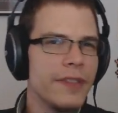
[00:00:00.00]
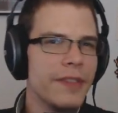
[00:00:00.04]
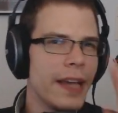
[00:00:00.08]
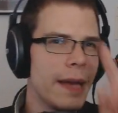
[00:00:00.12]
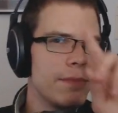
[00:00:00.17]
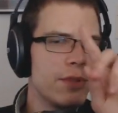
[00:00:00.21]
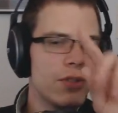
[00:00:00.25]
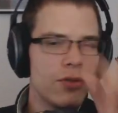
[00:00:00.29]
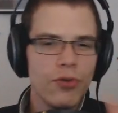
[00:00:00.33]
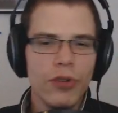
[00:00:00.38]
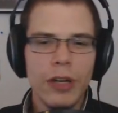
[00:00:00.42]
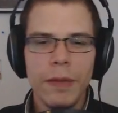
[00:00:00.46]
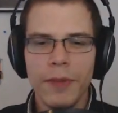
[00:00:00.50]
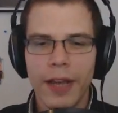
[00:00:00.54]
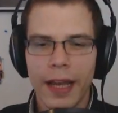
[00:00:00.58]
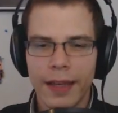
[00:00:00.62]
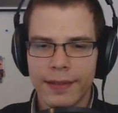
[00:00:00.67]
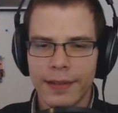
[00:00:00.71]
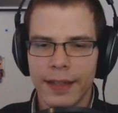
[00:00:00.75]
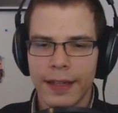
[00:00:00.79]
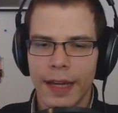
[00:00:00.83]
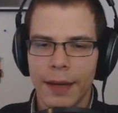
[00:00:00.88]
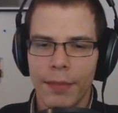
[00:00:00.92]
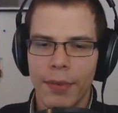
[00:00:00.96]
Wer im Stream
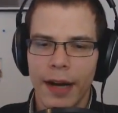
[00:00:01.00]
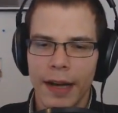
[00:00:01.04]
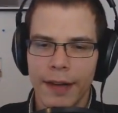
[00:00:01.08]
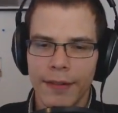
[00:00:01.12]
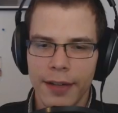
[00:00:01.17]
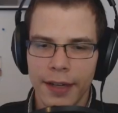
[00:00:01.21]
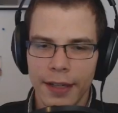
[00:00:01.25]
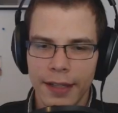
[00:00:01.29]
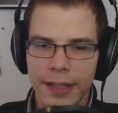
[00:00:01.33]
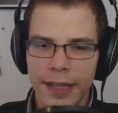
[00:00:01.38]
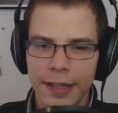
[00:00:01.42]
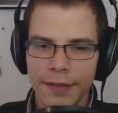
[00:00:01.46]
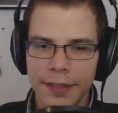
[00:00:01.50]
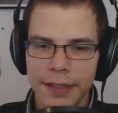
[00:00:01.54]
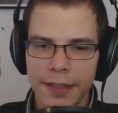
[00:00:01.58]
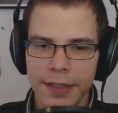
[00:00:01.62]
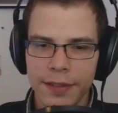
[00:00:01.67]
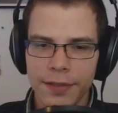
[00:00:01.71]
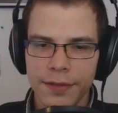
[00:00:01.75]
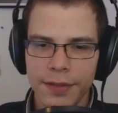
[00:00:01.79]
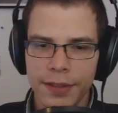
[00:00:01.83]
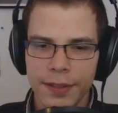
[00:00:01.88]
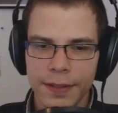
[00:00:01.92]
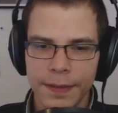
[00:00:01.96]
gestern dabei war, der wird
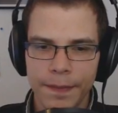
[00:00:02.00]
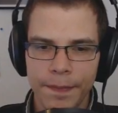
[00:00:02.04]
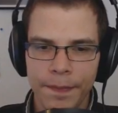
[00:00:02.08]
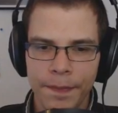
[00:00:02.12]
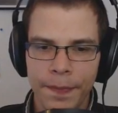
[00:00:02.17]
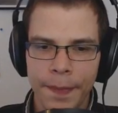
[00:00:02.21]
das wissen.